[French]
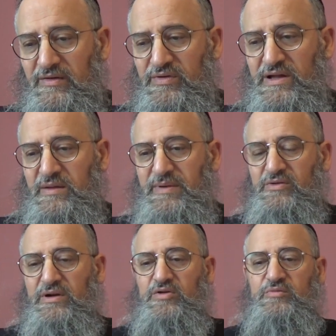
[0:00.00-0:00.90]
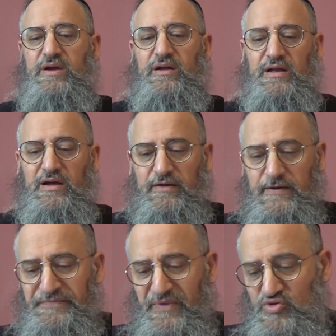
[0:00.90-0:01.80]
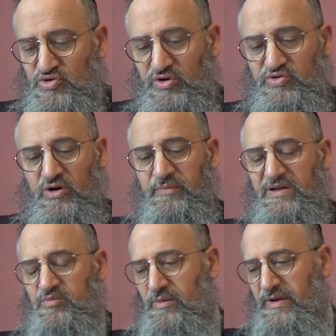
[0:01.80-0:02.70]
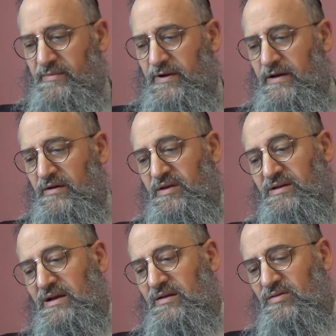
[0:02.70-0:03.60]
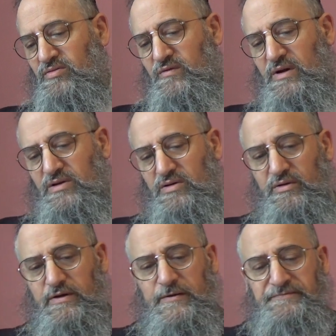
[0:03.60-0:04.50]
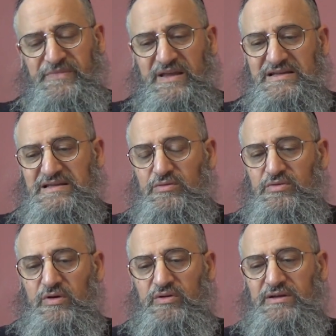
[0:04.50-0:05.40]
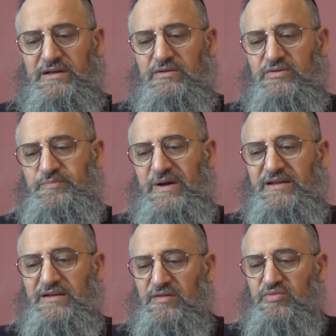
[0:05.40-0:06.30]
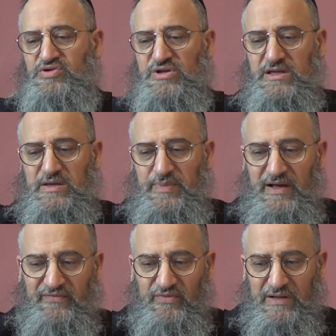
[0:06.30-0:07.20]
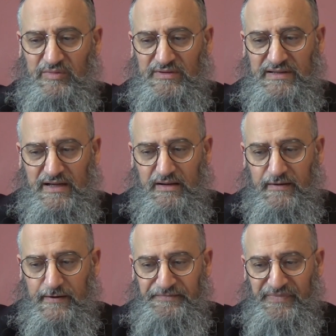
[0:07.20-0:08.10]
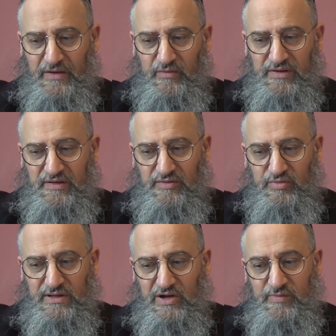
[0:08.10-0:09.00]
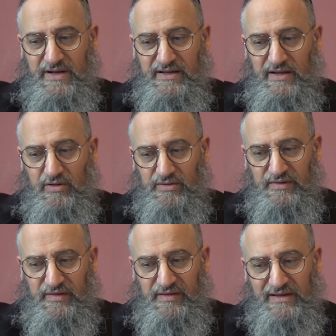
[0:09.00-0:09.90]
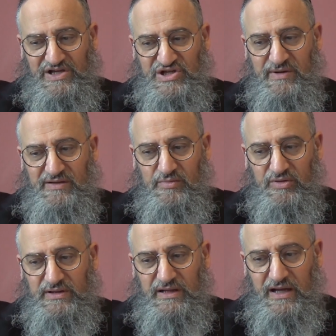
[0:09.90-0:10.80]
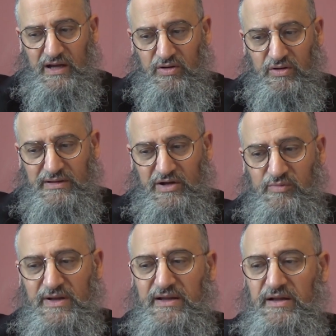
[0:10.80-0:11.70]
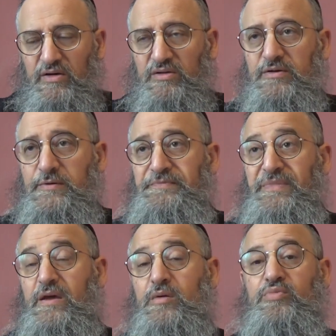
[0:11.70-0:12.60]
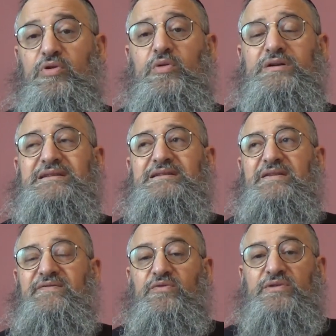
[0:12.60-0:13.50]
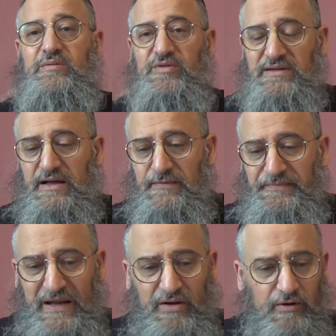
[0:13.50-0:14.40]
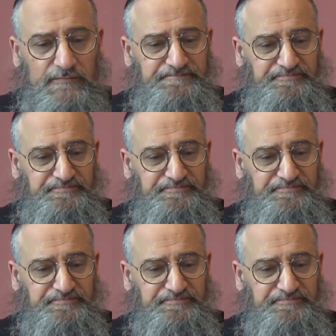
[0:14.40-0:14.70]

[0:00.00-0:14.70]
vous allez mettre de la lumière là où j'aurais dû en mettre moi-même. Alors c'est intéressant de voir que ici, on, est en train de parler d'un sujet qui paraît fondamental. Ouais, c'est celui d'allumer les nérotes. C'est ça qu'Hachem a demandé à Aaron d'allumer les nérotes. Pourquoi c'était fondamental Alors,